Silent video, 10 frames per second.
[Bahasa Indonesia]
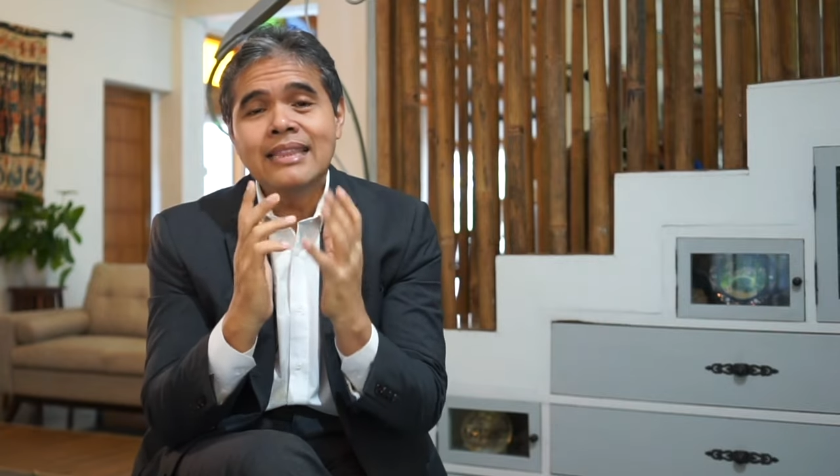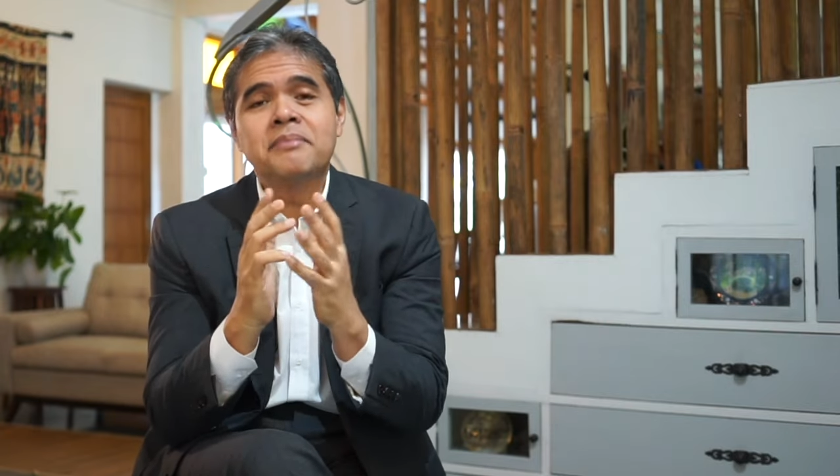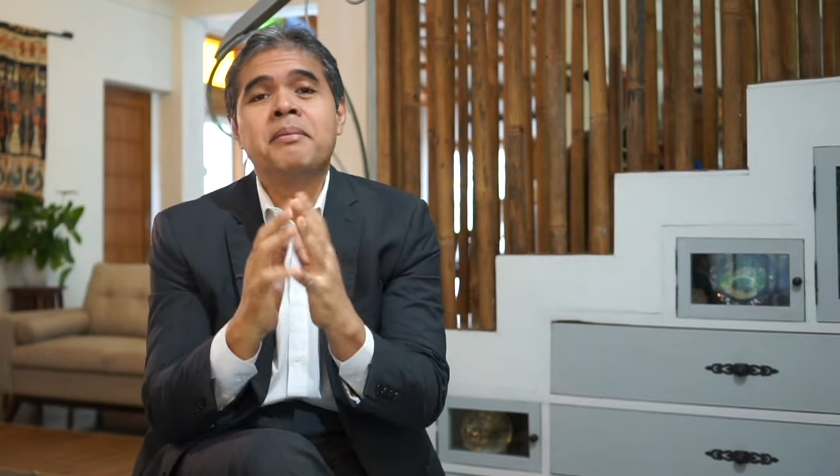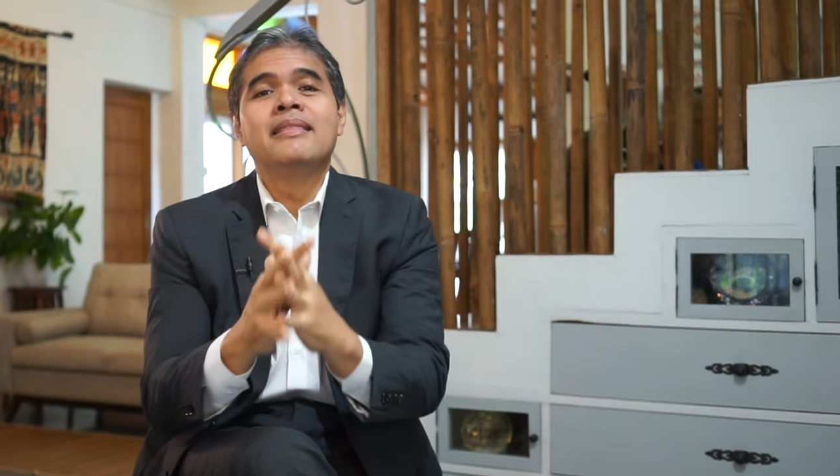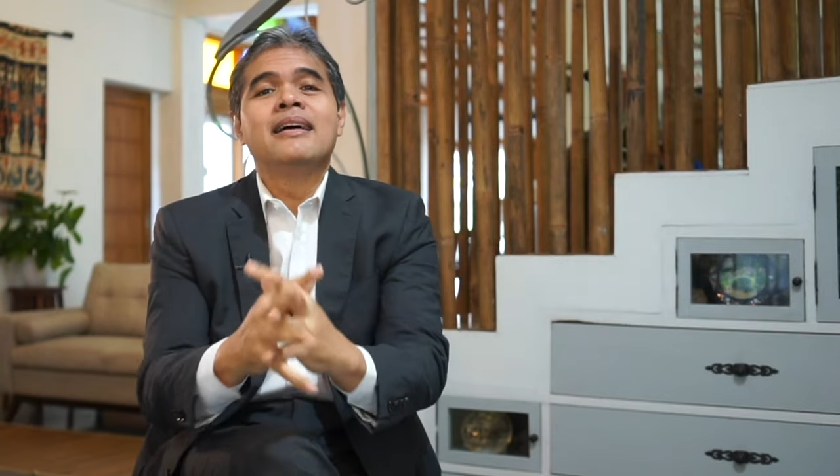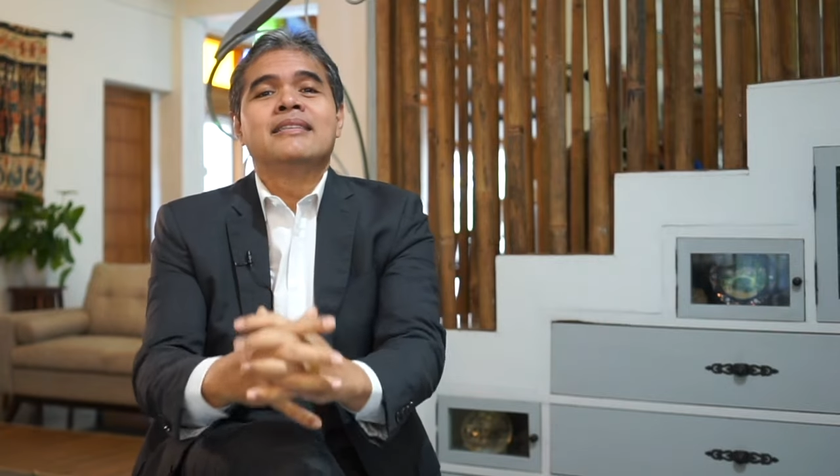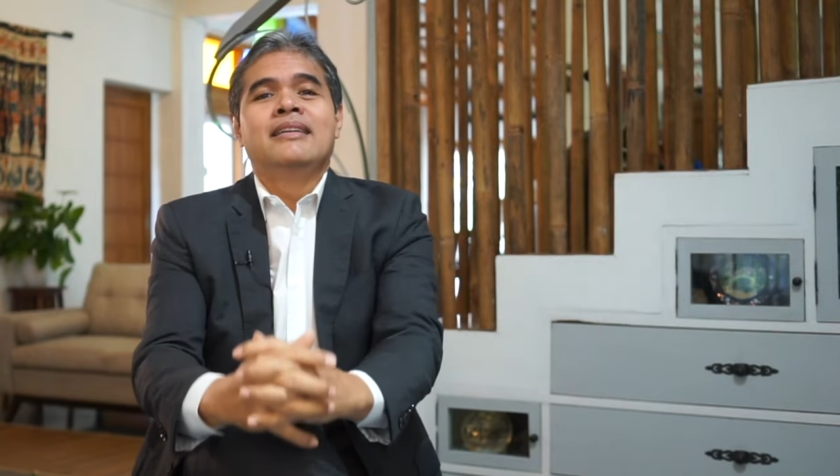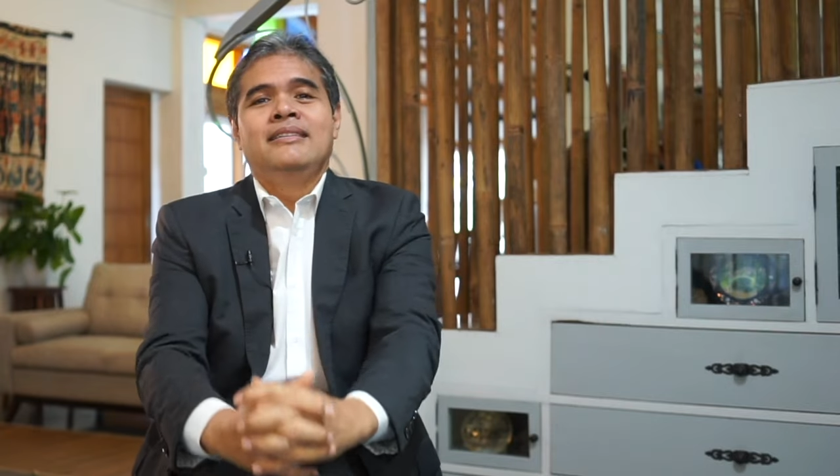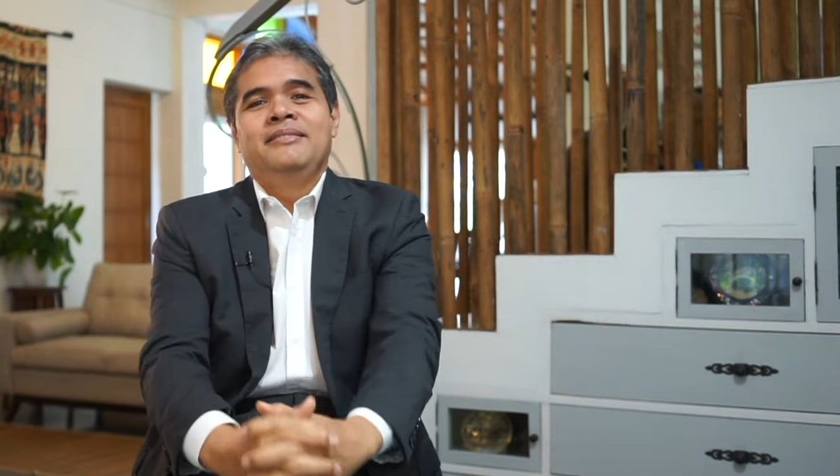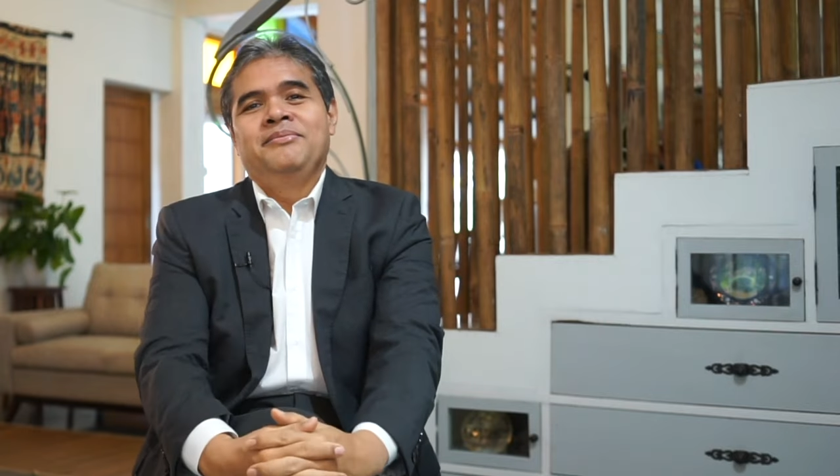
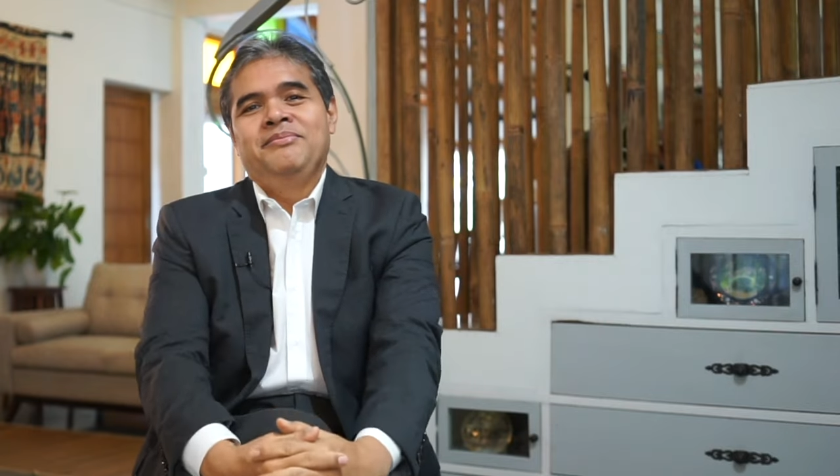keterbatasan.